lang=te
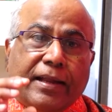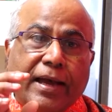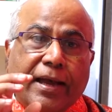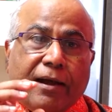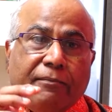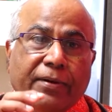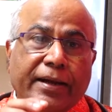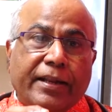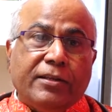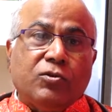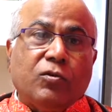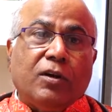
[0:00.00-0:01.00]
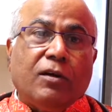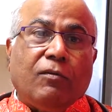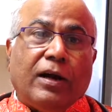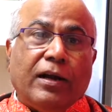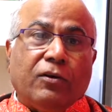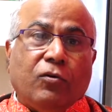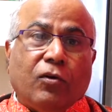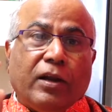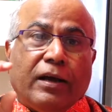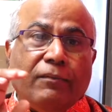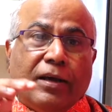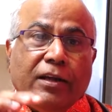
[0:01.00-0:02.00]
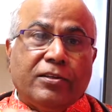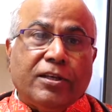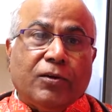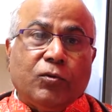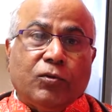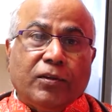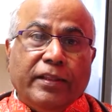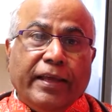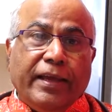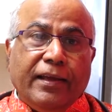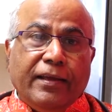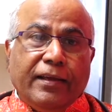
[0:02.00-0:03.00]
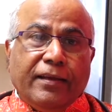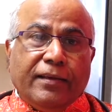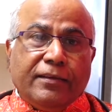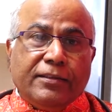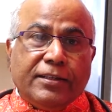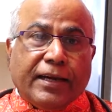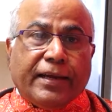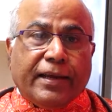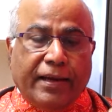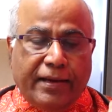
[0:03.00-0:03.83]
డయాబెటీస్ ఉన్న వాళ్ళకు కూడా మేలు జరుగుతుంది చక్కెర